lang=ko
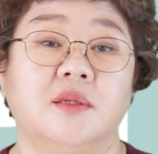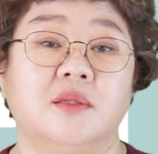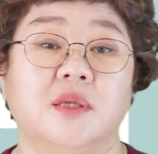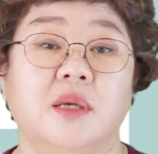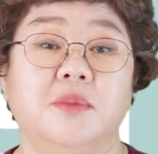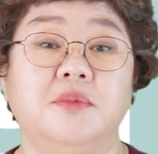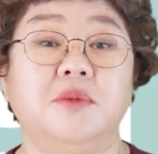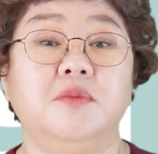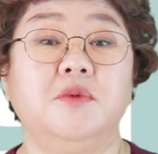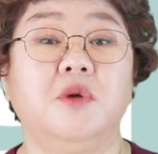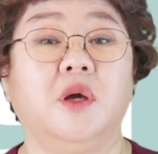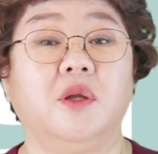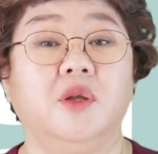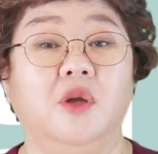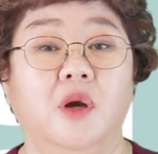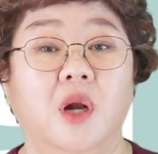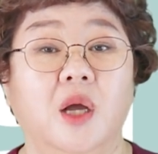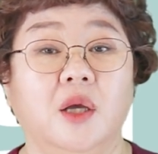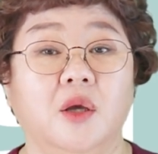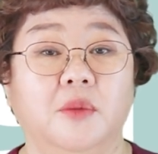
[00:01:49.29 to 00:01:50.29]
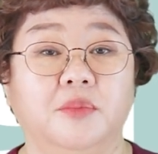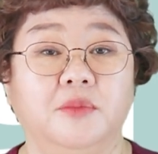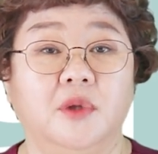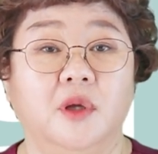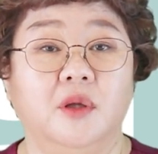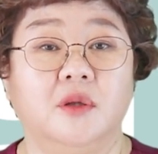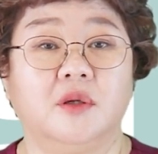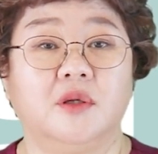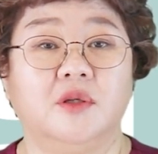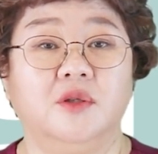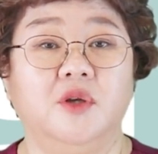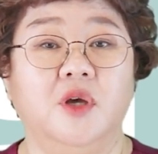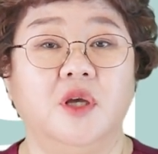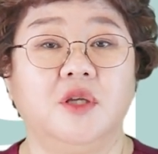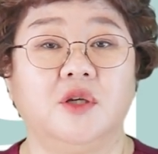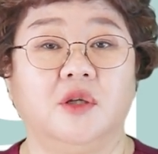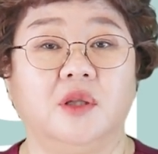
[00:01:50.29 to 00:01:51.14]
삼십 년간 연락이 없던 그녀의